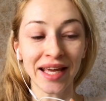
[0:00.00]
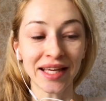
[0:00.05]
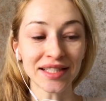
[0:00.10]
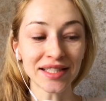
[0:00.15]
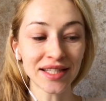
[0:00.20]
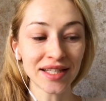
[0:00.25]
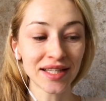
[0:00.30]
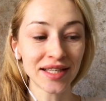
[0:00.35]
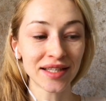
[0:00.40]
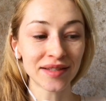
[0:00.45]

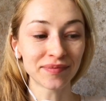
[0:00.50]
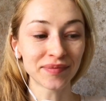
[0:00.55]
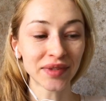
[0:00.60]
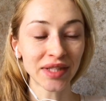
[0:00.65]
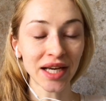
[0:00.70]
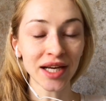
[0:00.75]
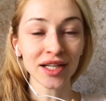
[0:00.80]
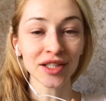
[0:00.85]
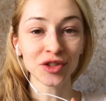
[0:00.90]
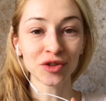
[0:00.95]
И
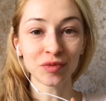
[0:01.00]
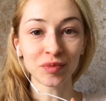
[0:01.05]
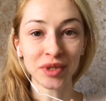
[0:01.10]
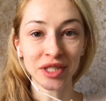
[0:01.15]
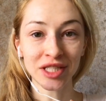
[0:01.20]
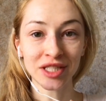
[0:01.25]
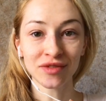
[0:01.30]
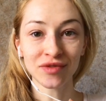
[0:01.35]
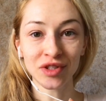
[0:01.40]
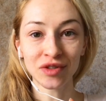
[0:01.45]
я хочу
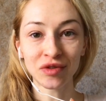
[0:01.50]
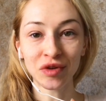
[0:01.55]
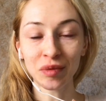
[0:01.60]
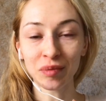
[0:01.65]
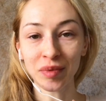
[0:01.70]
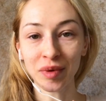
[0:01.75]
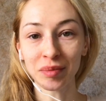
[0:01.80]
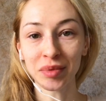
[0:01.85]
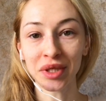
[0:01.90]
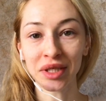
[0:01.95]
прежде всего
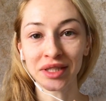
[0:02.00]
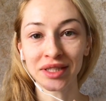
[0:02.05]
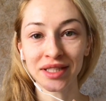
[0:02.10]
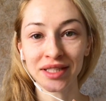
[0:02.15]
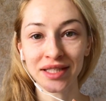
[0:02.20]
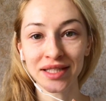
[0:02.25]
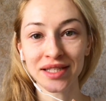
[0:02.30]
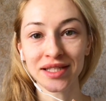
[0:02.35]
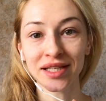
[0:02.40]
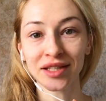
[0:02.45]

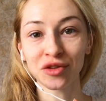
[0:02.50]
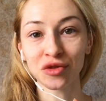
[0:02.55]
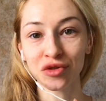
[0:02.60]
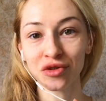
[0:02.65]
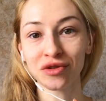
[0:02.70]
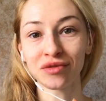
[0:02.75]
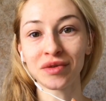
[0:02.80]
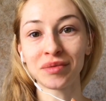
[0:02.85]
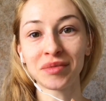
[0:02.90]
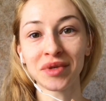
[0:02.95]
поблагодарить за то,
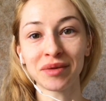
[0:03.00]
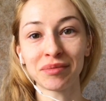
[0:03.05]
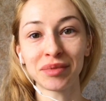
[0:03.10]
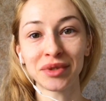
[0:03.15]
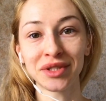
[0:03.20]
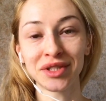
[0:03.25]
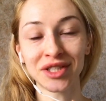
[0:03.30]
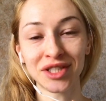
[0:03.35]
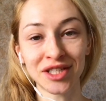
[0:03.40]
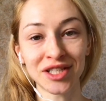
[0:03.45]
что вы меня
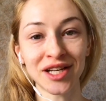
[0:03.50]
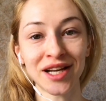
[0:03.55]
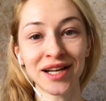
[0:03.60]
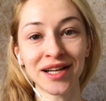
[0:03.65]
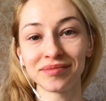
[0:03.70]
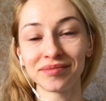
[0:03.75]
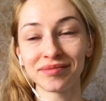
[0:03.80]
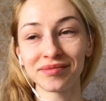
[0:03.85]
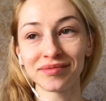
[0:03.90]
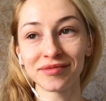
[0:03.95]

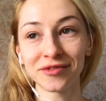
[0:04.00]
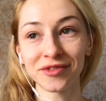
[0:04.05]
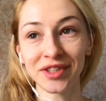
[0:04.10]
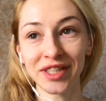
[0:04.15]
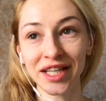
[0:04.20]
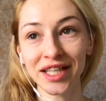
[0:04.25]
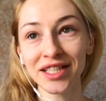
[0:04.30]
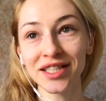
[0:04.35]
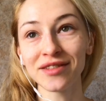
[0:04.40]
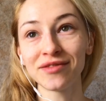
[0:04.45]
поддержали. В
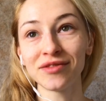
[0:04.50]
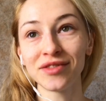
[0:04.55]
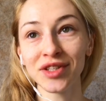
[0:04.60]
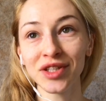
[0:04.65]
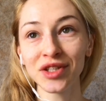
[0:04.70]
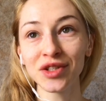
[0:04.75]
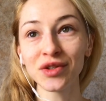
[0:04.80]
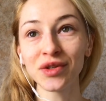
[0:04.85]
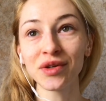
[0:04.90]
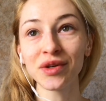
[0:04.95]
третьем
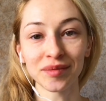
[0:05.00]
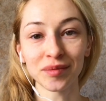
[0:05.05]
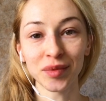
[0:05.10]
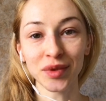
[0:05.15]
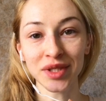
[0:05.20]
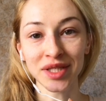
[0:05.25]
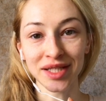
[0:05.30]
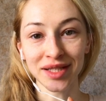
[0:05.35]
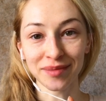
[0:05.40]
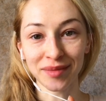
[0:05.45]
видео,
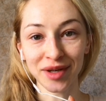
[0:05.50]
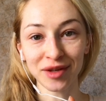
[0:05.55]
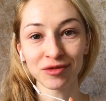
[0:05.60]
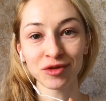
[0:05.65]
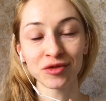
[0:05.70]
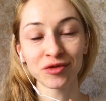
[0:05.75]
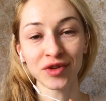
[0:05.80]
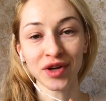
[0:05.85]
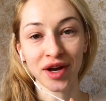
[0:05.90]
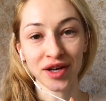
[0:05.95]
после моего
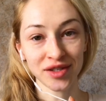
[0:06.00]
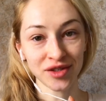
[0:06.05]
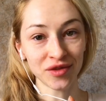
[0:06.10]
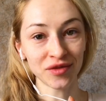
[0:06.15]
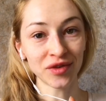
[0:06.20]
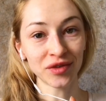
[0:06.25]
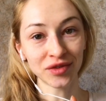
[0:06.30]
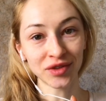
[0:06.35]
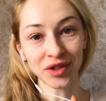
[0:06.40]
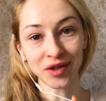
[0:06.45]
фиаско
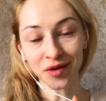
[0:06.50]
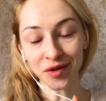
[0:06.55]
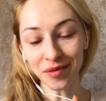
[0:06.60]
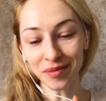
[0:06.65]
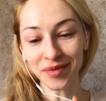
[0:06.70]
во втором,